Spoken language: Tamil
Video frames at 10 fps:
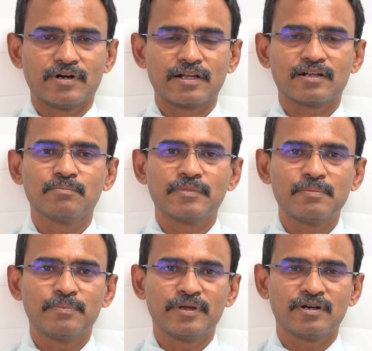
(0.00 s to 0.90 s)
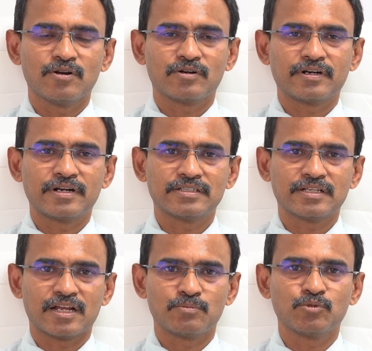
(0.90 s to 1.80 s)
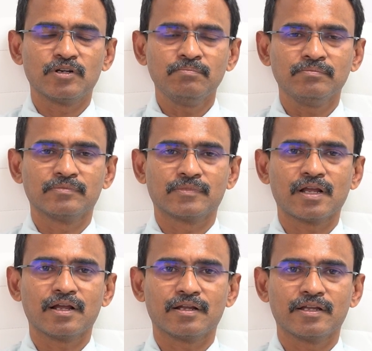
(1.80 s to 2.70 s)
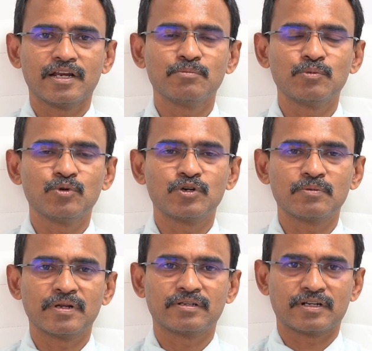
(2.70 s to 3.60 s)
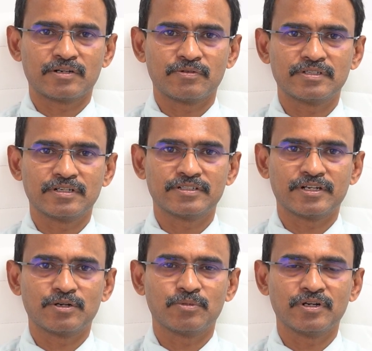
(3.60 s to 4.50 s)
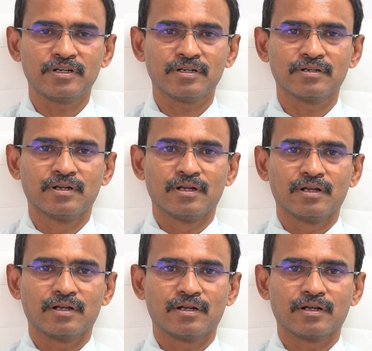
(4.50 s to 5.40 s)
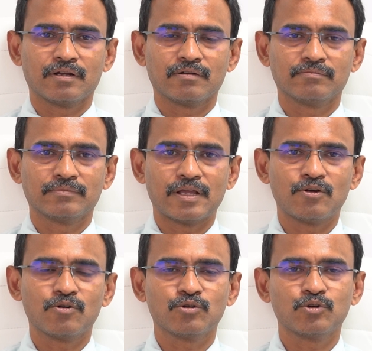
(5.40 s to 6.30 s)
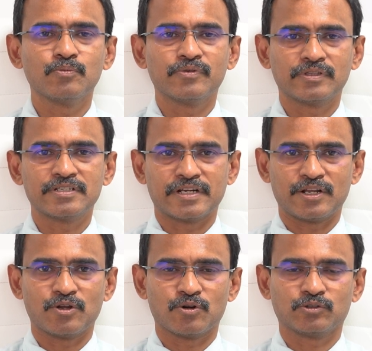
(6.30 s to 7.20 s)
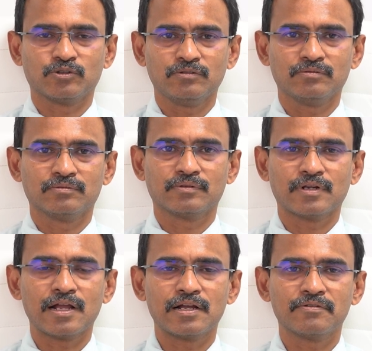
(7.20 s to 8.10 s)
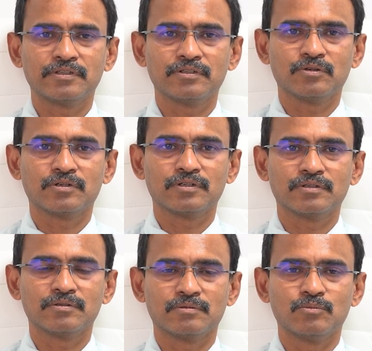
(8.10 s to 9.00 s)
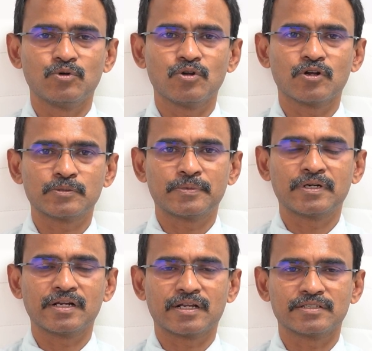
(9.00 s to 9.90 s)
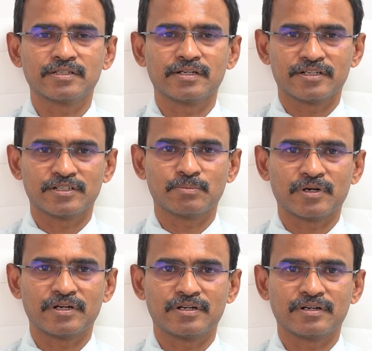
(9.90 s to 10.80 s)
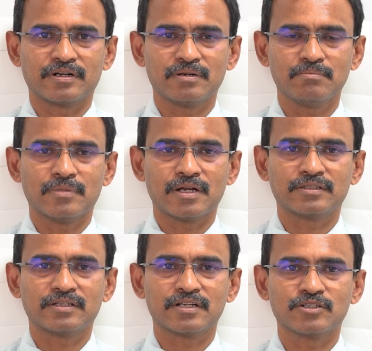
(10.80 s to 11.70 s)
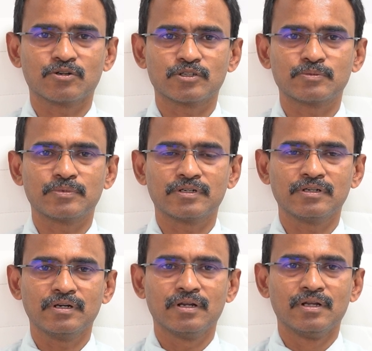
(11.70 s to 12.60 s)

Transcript: வணக்கம் என் பேர் டாக்டர் எஸ் ஆறுமுகம் நான் எலும்பு மூட்டு மாற்று அறுவை சிகிச்சை நிபுணர் என்னோடய குரூப் வந்து சென்னை ஆர்த்தோ நாங்கள் வந்து ஒரு மூணு ஹாஸ்பிட்டலில் கன்சல்டேஷன் பண்ணிகிட்ருக்கிறேன் பாரதி ராஜா ஹாஸ்பிட்டல்